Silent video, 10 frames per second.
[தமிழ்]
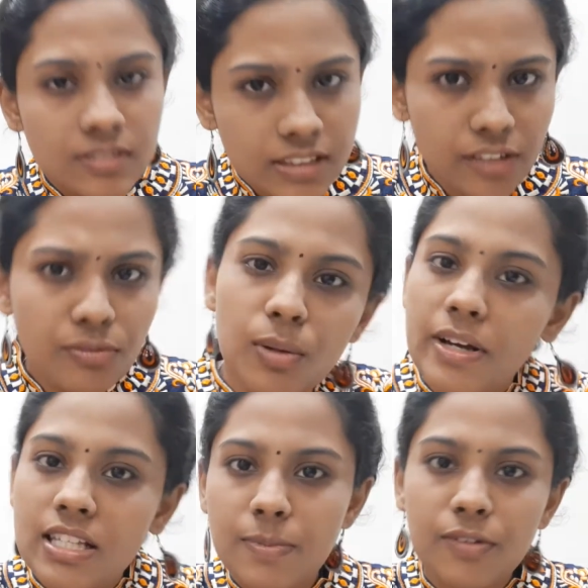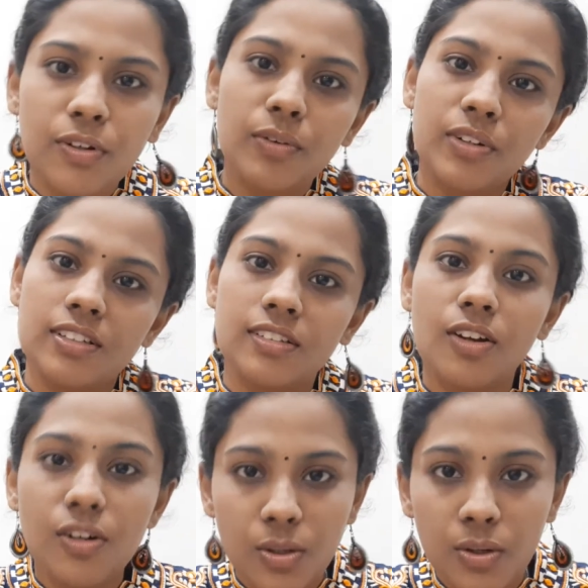த்ரீ ஃபோர் மந்த்ஸ் பிஃபோர் ஒரு
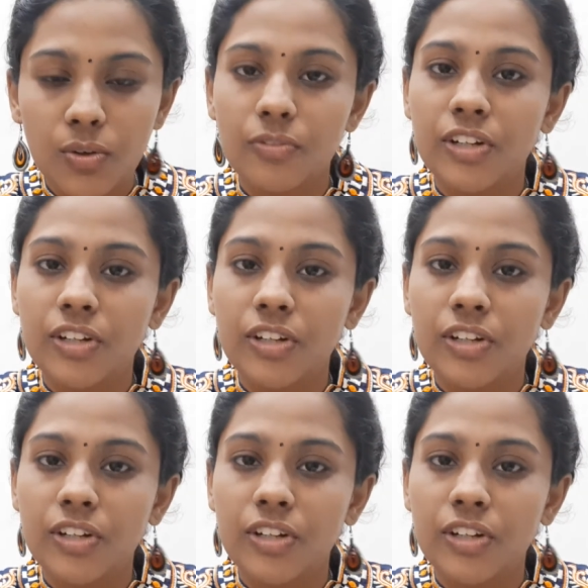லாக்டவுனில் ஒரு